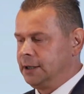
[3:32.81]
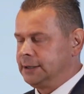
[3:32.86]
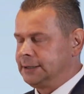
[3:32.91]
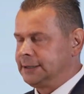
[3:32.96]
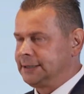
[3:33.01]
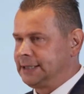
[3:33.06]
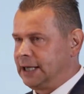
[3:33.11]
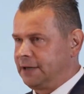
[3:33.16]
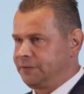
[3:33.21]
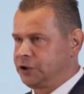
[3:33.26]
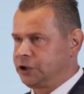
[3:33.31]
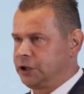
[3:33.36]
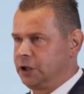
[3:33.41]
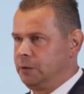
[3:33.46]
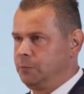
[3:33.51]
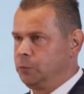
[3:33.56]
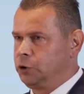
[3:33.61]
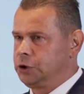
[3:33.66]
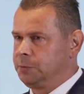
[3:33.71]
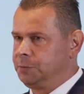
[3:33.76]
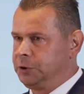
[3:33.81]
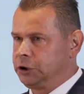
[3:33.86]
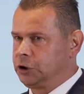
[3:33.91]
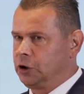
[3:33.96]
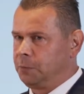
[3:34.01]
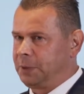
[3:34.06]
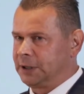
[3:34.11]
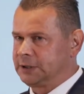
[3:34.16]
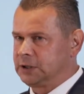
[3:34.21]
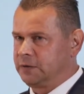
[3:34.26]
zawsze musi być
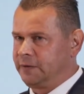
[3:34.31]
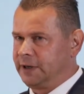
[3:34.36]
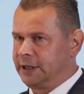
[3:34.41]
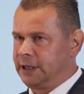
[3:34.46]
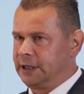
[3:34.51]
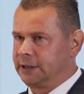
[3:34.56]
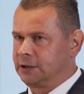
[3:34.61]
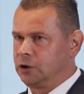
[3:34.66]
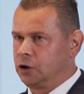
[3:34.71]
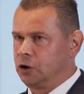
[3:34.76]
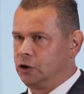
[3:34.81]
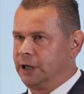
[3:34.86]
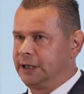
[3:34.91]
dopasowana do